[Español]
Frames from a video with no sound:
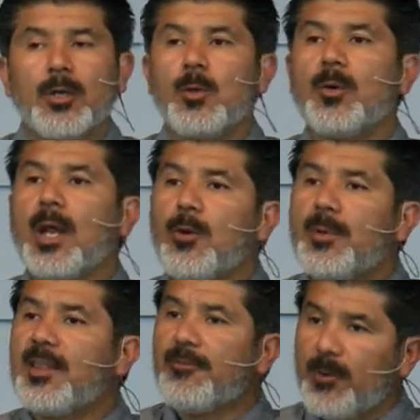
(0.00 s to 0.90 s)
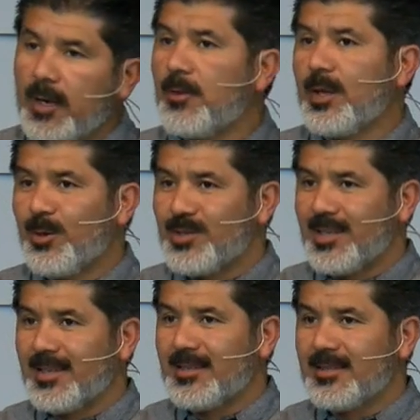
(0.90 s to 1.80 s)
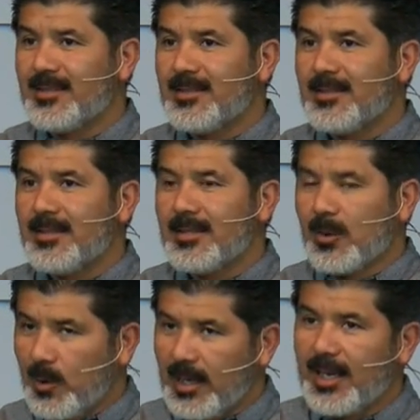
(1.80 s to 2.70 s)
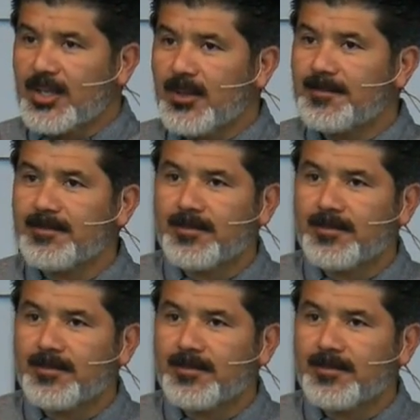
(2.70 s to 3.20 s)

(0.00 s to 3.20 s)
y una nube de fuego de noche. ¿Recuerdan eso?